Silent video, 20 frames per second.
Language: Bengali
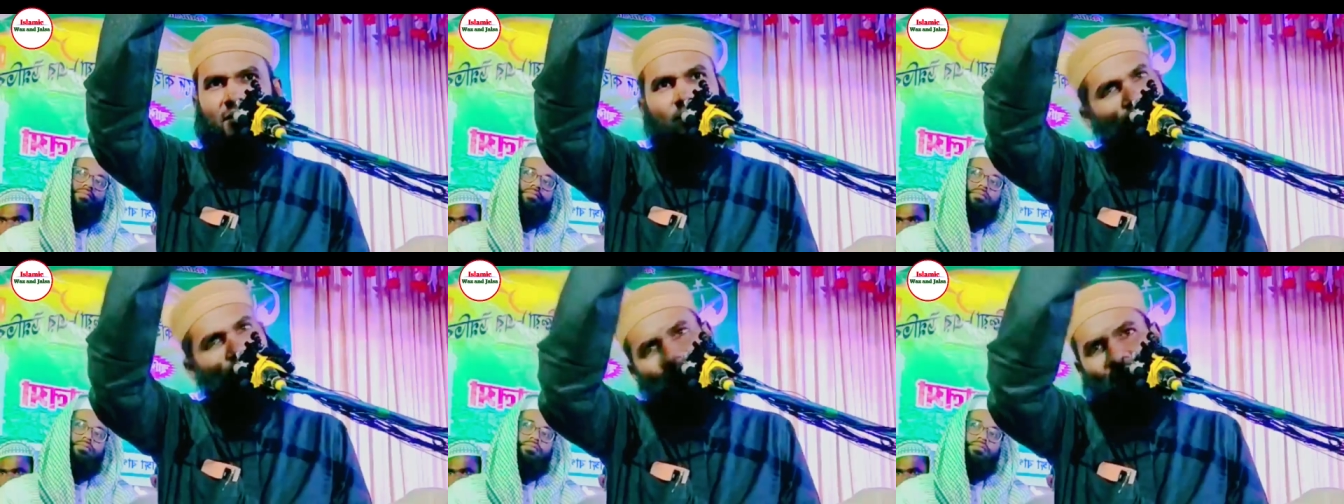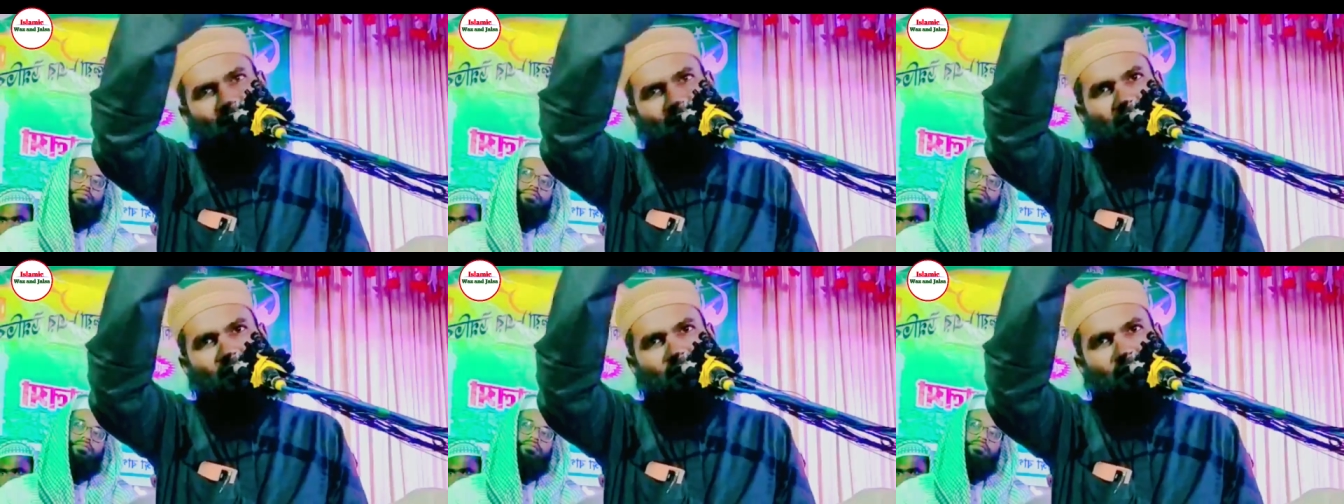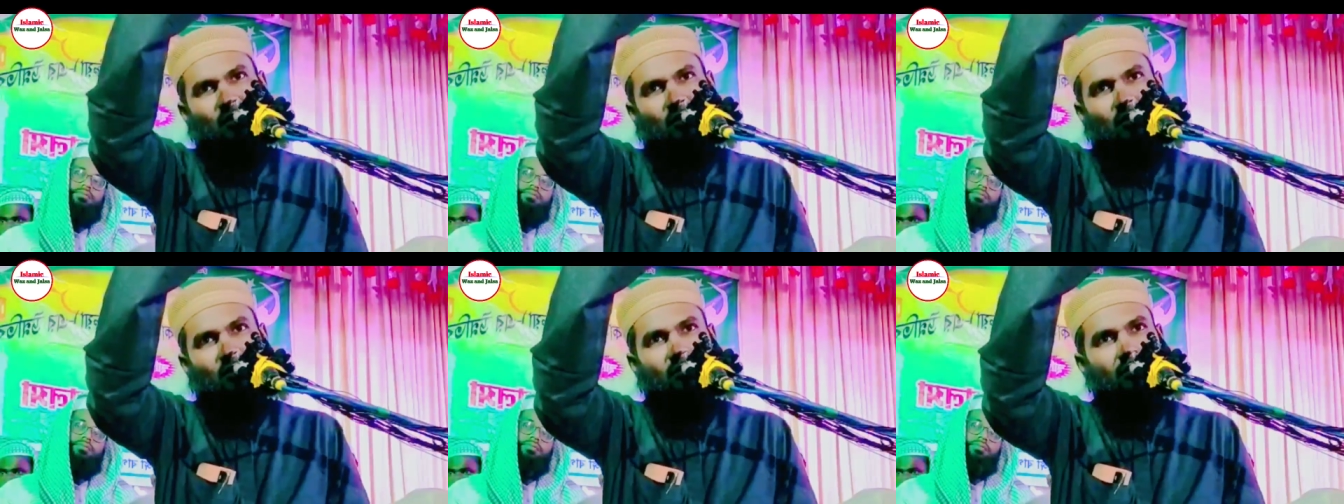শুনেছেন
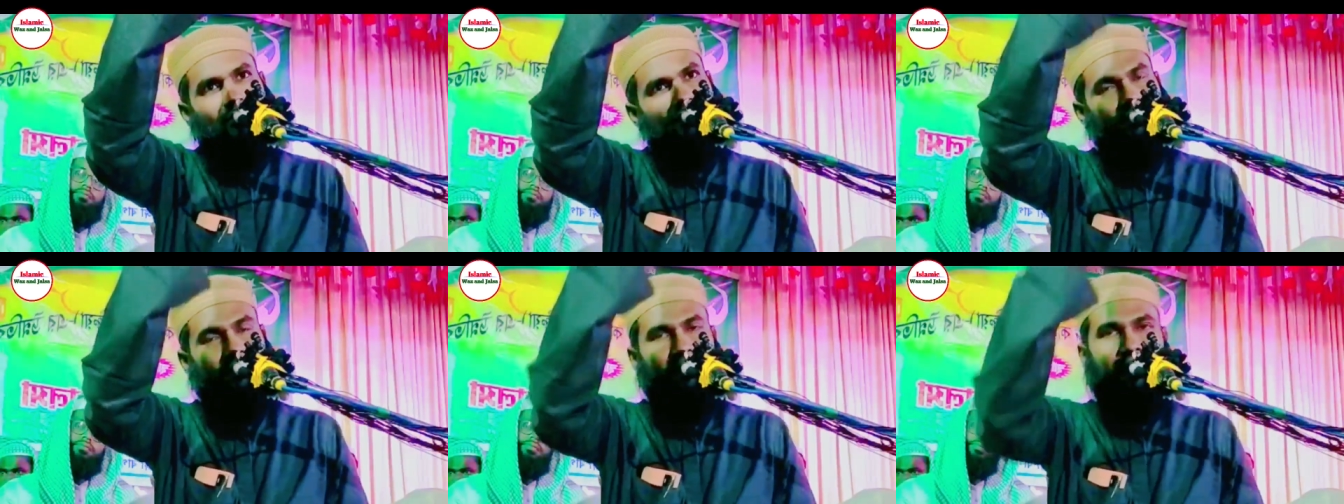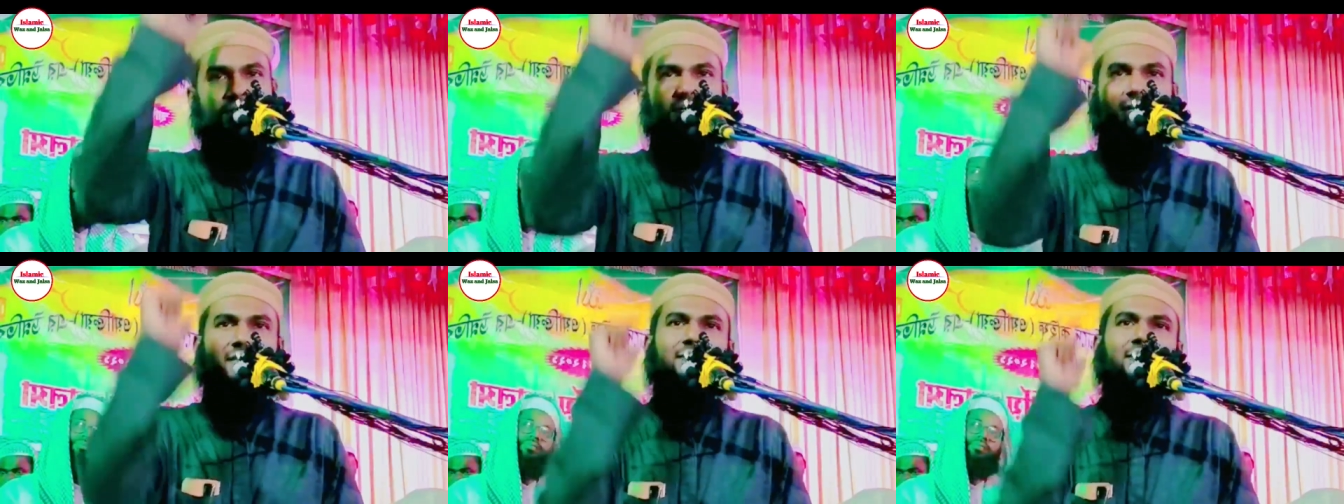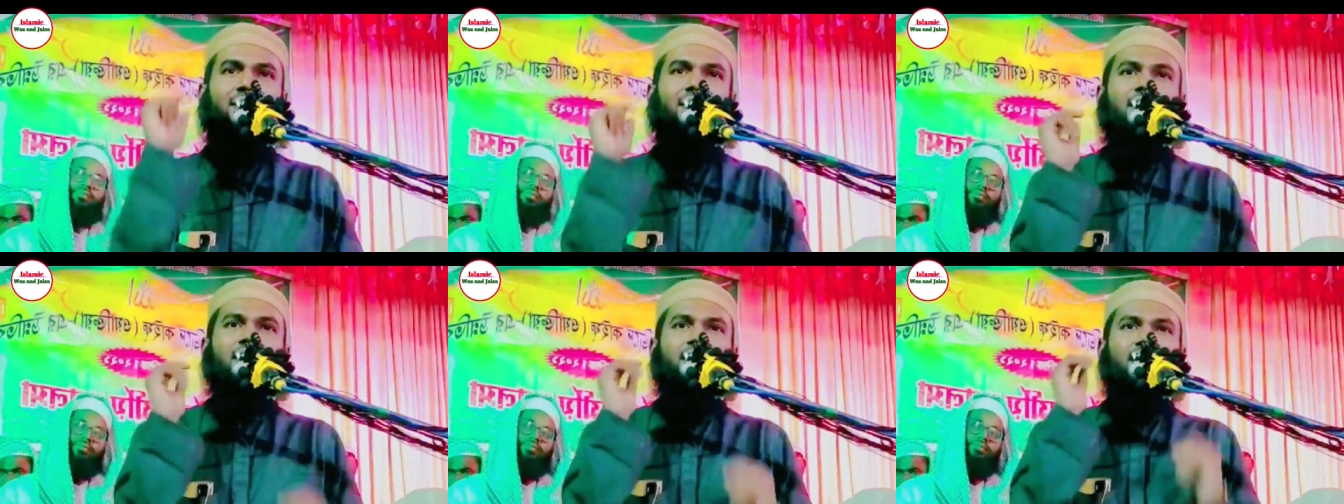তো শুনেছেন
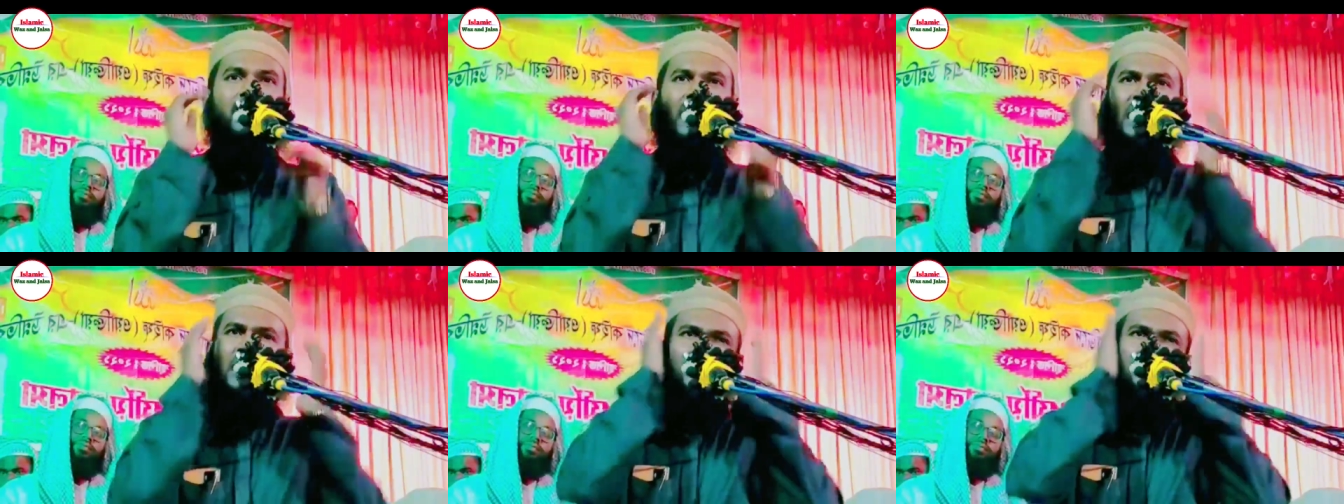এ